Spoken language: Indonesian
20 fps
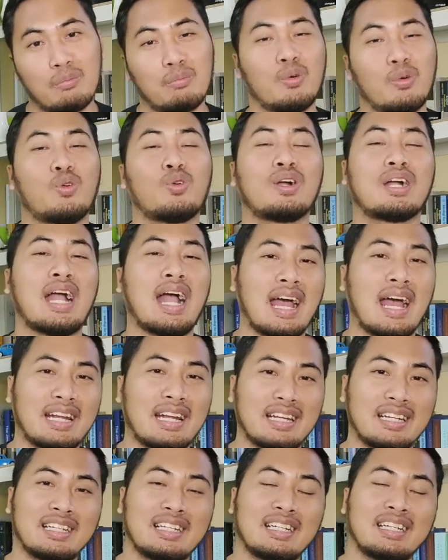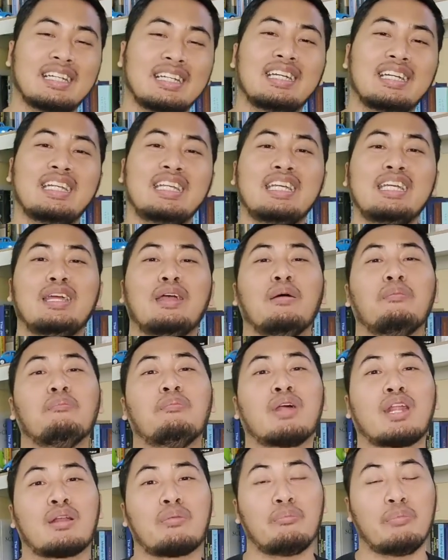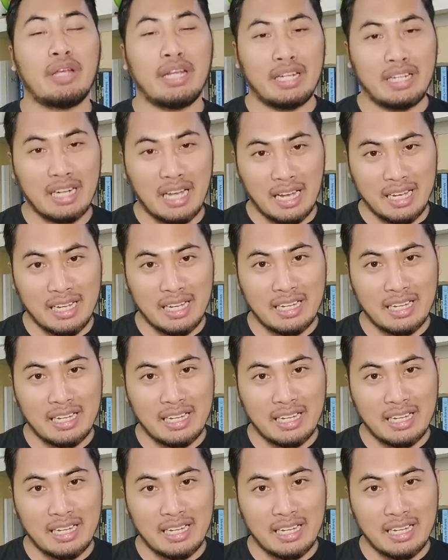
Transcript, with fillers: Bukan. Ini berbeda